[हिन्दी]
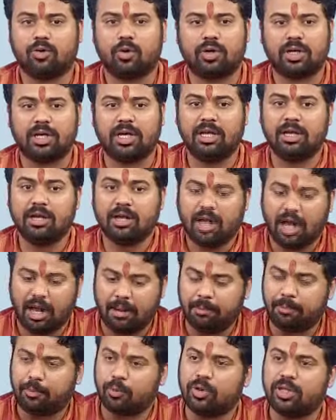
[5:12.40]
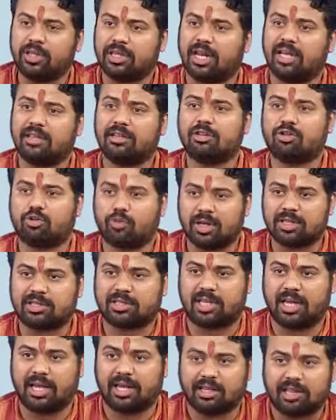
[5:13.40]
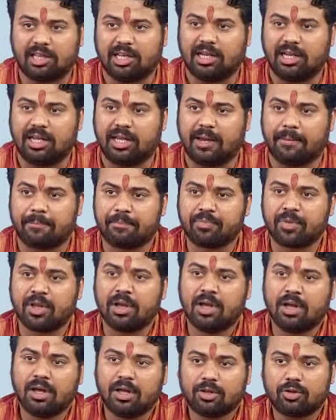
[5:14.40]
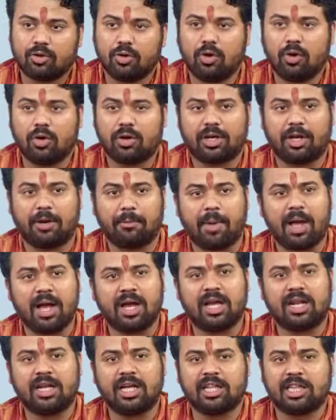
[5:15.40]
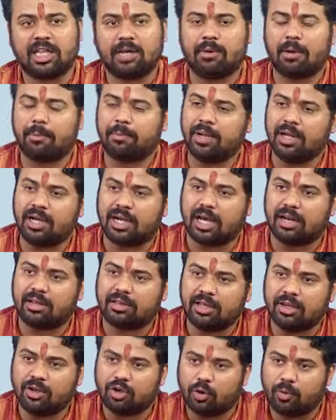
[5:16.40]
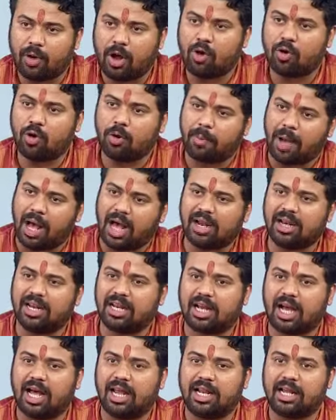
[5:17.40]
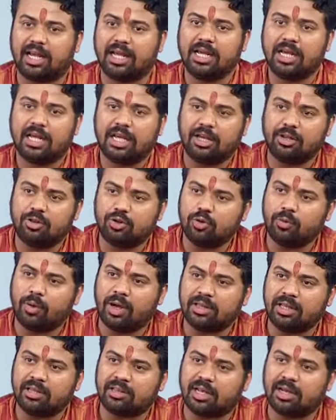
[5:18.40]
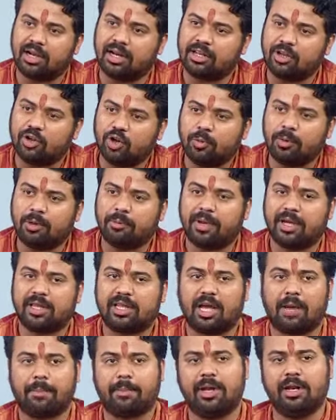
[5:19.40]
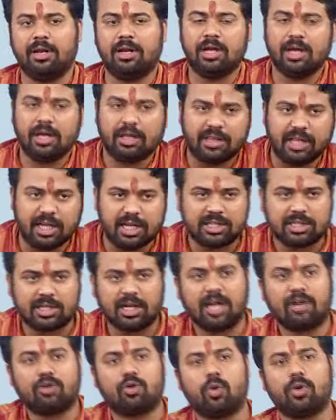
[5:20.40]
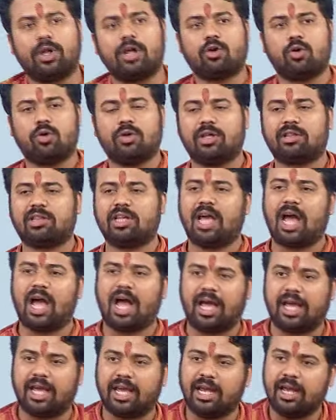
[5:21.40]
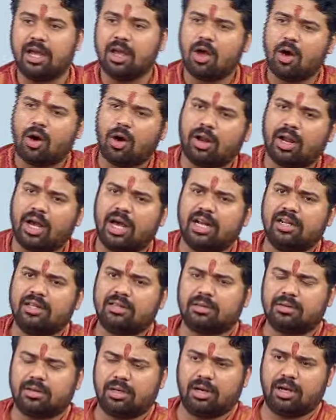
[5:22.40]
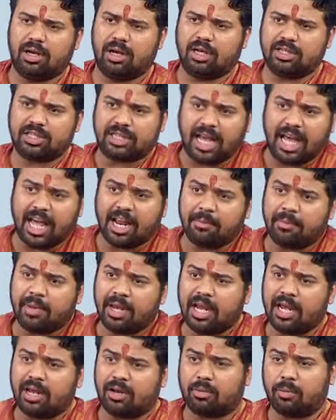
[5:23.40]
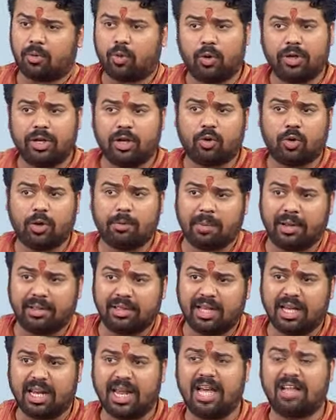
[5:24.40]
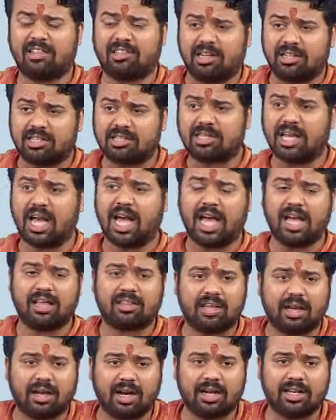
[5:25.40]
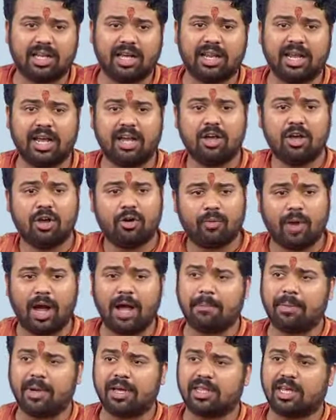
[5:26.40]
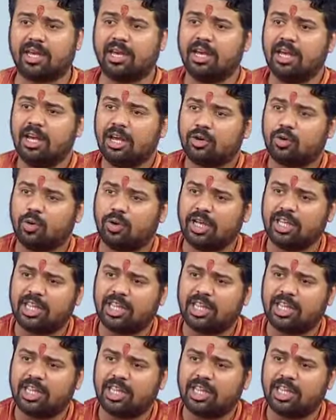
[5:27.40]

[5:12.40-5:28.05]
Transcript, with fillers: क्योंकि हम पूरी तरह से स्वस्थ हैं इसीलिए तो कृपा करके सब अपने घर से युवाओं को बाहर निकालें हिंदूवादी संगठनों में भेजें अपन देश के हर कोने कोने से यहाँ आए हैं और हर शहर में कोई ना कोई मंदिर है संस्था है संगठन है वहाँ भेजें क्योंकि